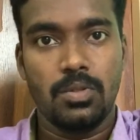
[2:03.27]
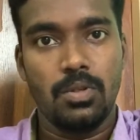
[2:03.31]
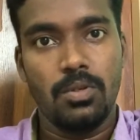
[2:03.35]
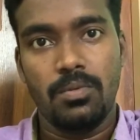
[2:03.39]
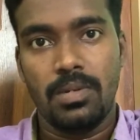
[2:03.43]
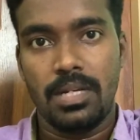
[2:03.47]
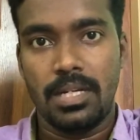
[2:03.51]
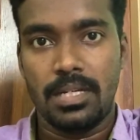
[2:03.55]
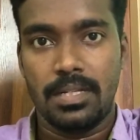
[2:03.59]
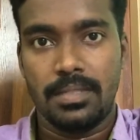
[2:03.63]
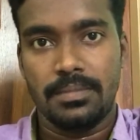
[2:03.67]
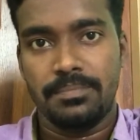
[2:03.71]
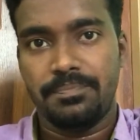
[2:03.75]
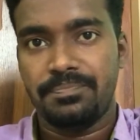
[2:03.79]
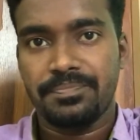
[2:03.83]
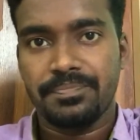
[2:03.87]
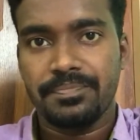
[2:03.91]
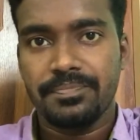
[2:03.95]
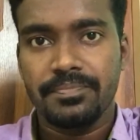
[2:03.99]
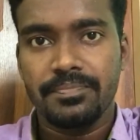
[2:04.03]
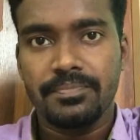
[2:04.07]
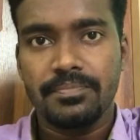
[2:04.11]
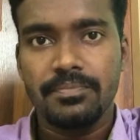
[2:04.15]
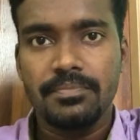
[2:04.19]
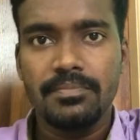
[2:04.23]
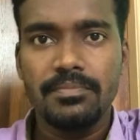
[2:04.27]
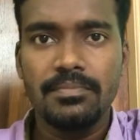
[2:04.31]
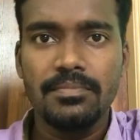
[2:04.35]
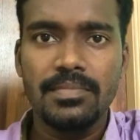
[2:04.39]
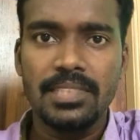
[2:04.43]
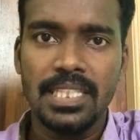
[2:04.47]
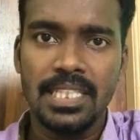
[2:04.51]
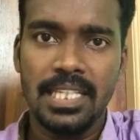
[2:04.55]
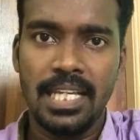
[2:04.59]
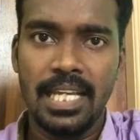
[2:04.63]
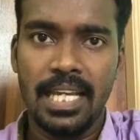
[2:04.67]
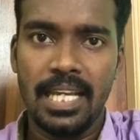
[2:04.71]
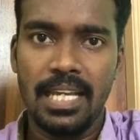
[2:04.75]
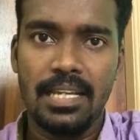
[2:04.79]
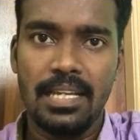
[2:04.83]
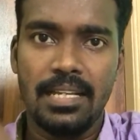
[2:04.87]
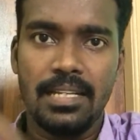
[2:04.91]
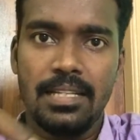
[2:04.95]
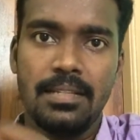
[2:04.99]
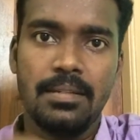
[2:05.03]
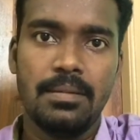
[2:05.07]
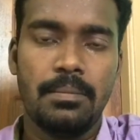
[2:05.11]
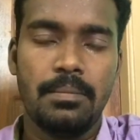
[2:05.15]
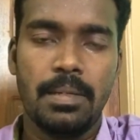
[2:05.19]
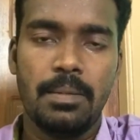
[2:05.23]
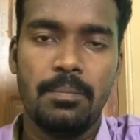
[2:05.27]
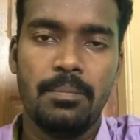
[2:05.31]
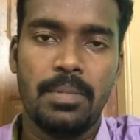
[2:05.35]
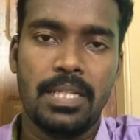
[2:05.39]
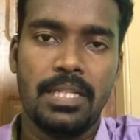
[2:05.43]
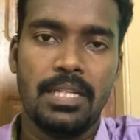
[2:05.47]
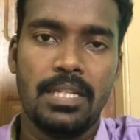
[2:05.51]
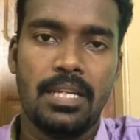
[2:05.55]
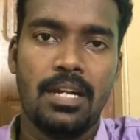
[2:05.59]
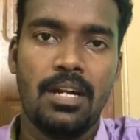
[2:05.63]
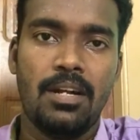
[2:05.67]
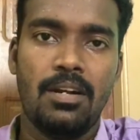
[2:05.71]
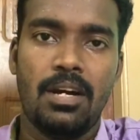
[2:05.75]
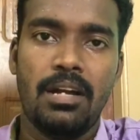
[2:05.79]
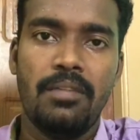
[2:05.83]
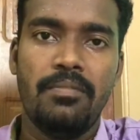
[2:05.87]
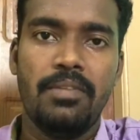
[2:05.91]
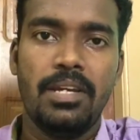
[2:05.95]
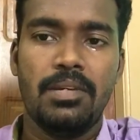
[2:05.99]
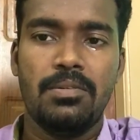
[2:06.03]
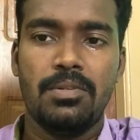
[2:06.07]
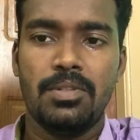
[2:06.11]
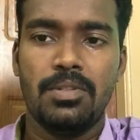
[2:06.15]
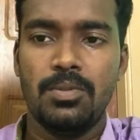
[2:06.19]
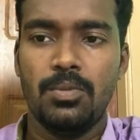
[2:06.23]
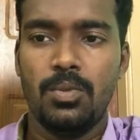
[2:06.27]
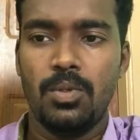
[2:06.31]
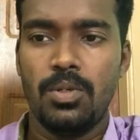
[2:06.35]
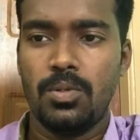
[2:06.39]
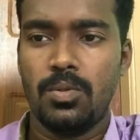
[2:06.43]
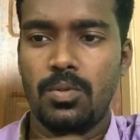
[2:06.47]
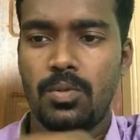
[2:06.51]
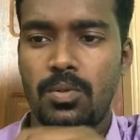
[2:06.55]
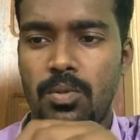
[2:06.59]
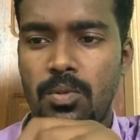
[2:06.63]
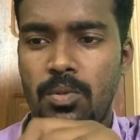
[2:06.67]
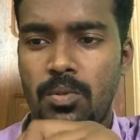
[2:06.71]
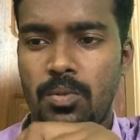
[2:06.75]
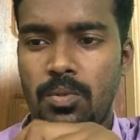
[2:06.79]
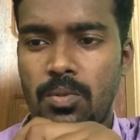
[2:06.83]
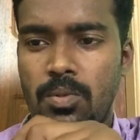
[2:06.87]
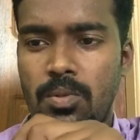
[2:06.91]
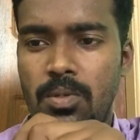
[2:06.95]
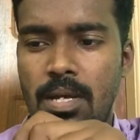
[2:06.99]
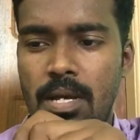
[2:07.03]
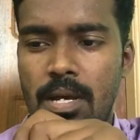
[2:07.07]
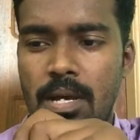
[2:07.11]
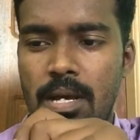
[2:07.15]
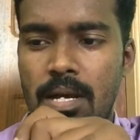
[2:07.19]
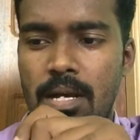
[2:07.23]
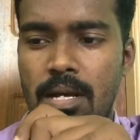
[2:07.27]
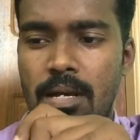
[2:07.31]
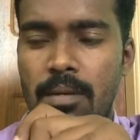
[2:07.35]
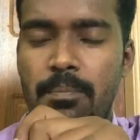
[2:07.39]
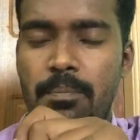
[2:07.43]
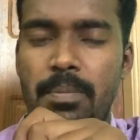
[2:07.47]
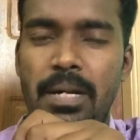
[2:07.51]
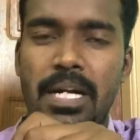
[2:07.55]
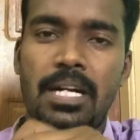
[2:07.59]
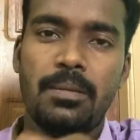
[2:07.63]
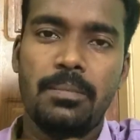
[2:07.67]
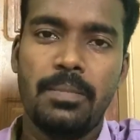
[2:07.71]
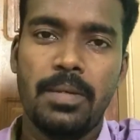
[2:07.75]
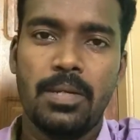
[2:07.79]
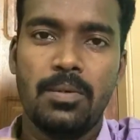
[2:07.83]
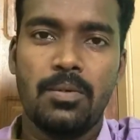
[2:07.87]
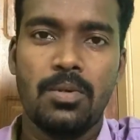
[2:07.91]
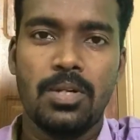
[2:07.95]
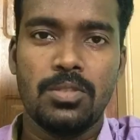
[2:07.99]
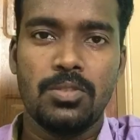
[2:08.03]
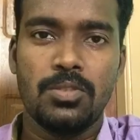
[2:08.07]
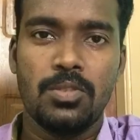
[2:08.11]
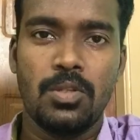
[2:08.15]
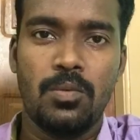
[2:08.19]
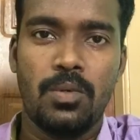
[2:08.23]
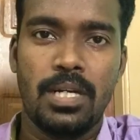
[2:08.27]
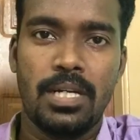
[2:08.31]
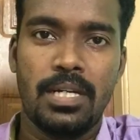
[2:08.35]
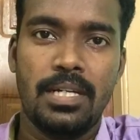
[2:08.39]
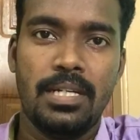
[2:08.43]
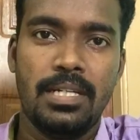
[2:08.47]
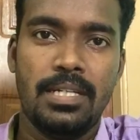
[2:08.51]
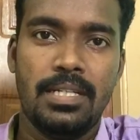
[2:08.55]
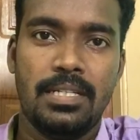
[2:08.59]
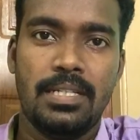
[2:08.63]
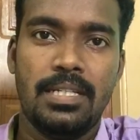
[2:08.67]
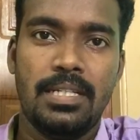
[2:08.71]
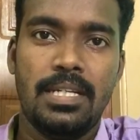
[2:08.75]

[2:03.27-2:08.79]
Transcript: சொல்லுவாங்க ஏன் அது அப்படின்னு பார்த்தீங்கன்னா நார்வேக்கு வந்து ஒரு ஒரு பட்ட பேர் கூட சொல்லுவாங்க